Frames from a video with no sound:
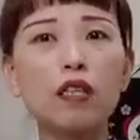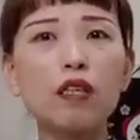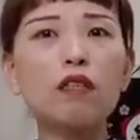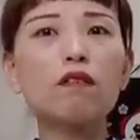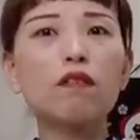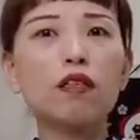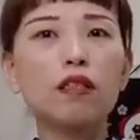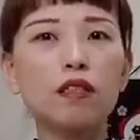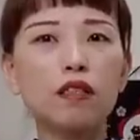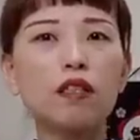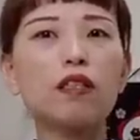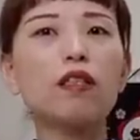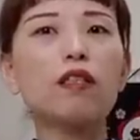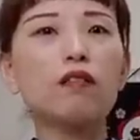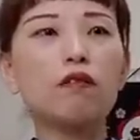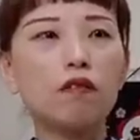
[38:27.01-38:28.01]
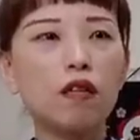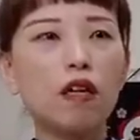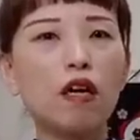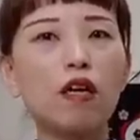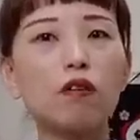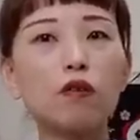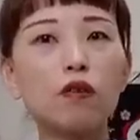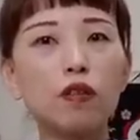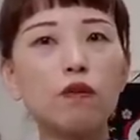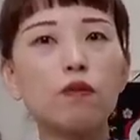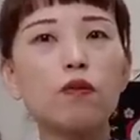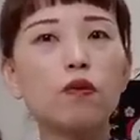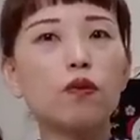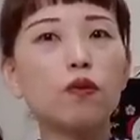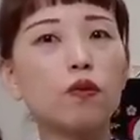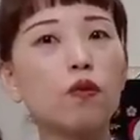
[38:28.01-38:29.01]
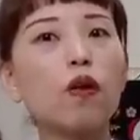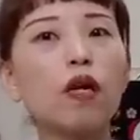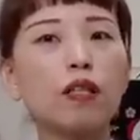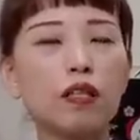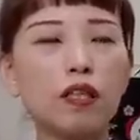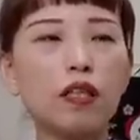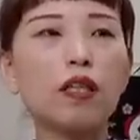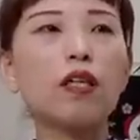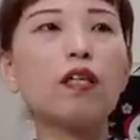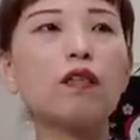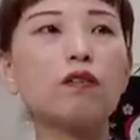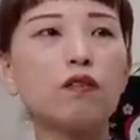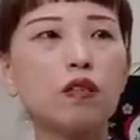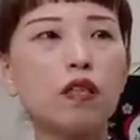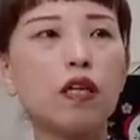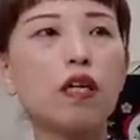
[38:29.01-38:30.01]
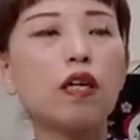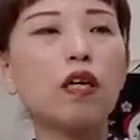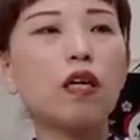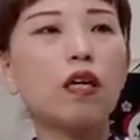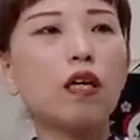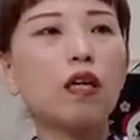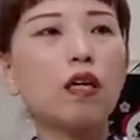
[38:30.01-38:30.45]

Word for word: たかくなってきたのであの着物すごいあったかいので